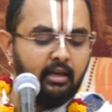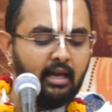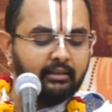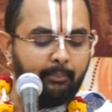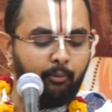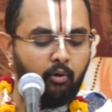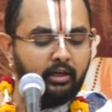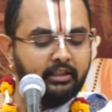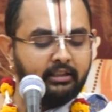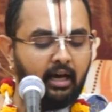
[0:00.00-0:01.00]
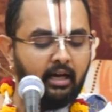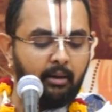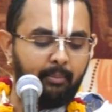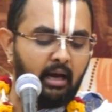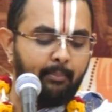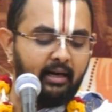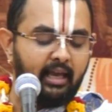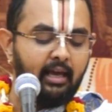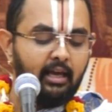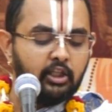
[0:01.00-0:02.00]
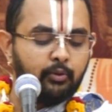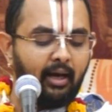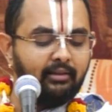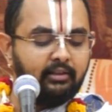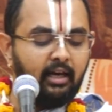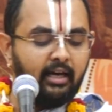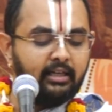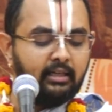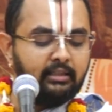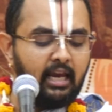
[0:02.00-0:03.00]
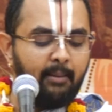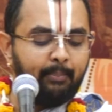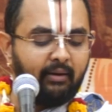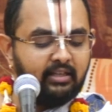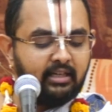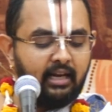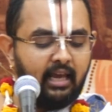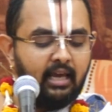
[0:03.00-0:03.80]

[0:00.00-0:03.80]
தபோனிஷ்டா நிருபாபரே சுவாத்தியாயன்யே பிரவச்சனே